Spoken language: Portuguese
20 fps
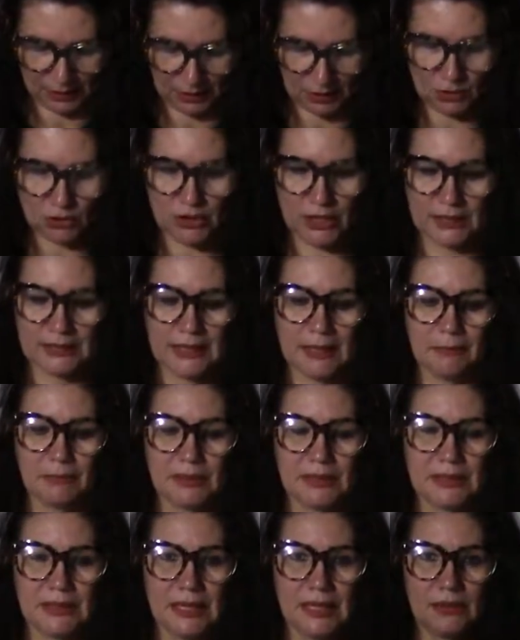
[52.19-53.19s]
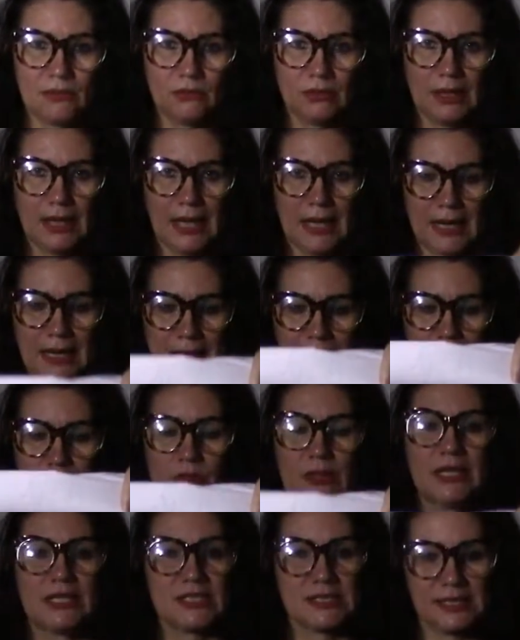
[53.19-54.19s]
Eu já até pintei um
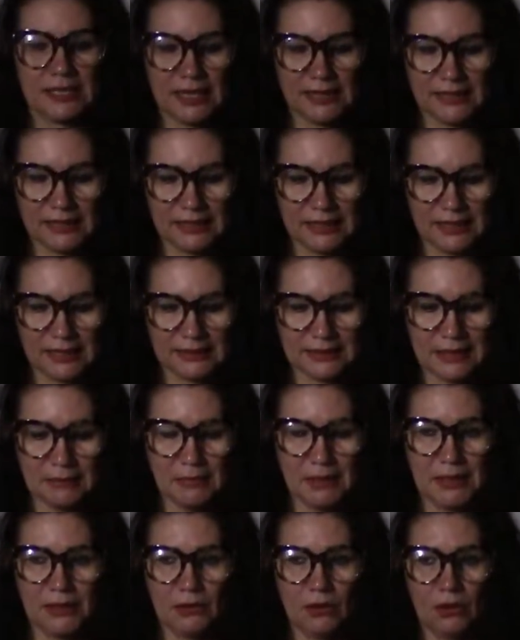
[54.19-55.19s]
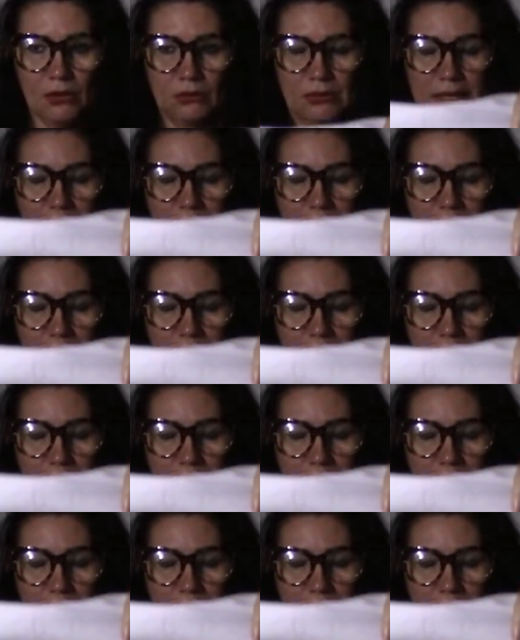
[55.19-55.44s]
lado e esse lado aqui é até menor o